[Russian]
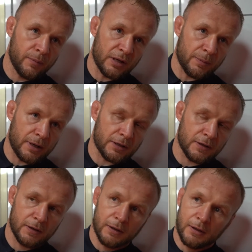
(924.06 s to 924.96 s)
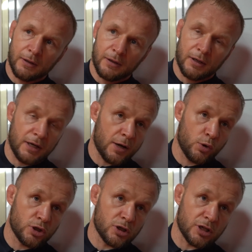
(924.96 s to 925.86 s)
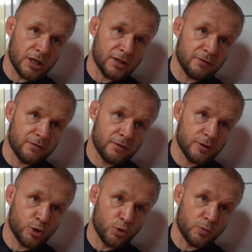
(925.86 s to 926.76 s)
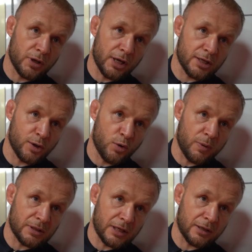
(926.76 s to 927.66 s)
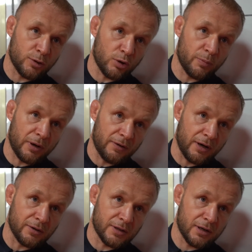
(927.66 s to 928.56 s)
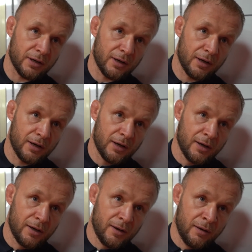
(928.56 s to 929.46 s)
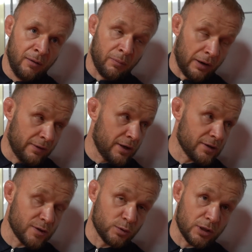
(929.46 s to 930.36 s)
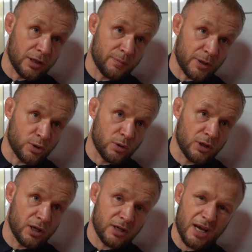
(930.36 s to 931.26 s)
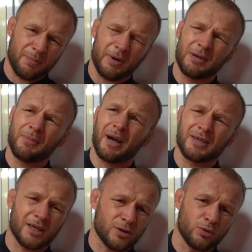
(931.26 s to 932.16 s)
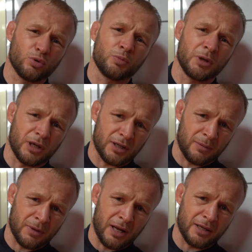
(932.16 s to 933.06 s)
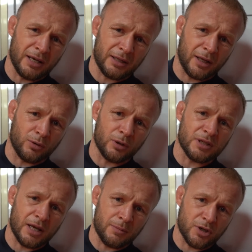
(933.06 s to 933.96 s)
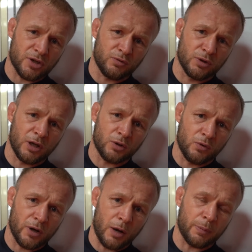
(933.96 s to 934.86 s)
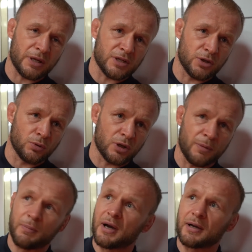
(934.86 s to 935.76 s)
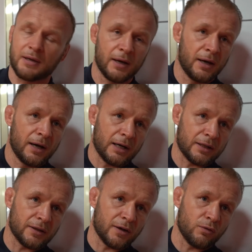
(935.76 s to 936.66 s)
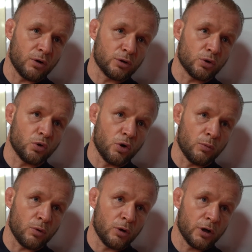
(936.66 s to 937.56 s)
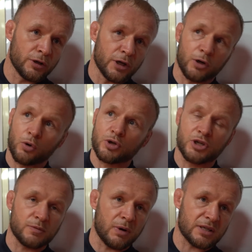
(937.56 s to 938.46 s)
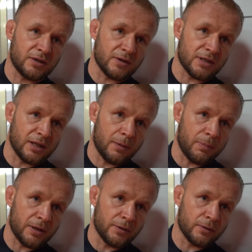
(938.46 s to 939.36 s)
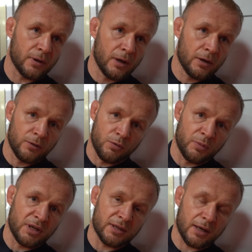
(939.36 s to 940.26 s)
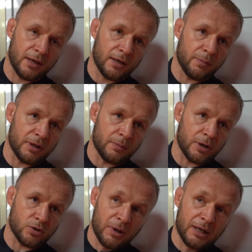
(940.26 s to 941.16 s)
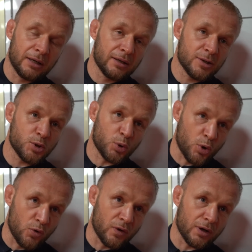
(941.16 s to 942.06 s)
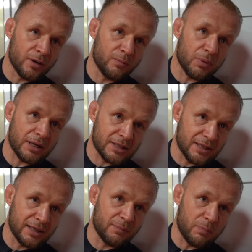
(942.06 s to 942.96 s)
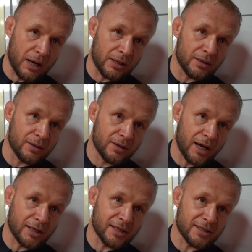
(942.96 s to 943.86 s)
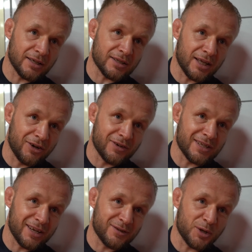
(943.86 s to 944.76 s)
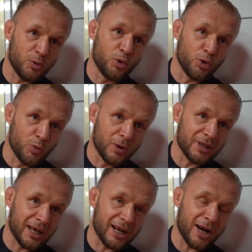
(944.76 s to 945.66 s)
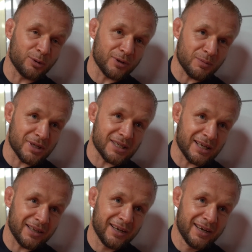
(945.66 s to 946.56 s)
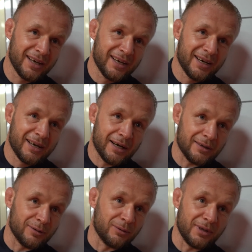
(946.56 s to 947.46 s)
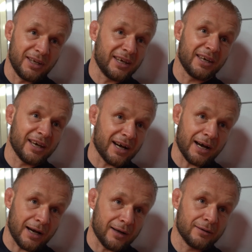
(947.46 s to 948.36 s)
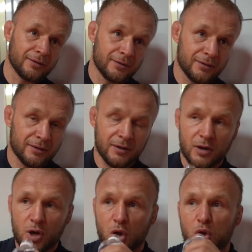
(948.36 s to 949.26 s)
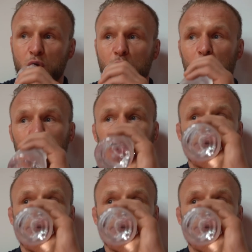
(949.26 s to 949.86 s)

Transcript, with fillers: Понимаешь? И я очень счастлив, что у меня есть такой пацан, который проверился. Проверился вот этой простой идеей. Я понимаю, сейчас тут умники там налетят, которые сами живут, готовы как проститутки бегать от одного к другому, где крошки с барского стола падают. Но мы не такие, понимаешь? Мы суровые, простые парни, как сказал Слава Василевский, угрюмые, да, или как он там сказал. Ну, не хихихаха. А ты сейчас улыбнись, что-то у тебя с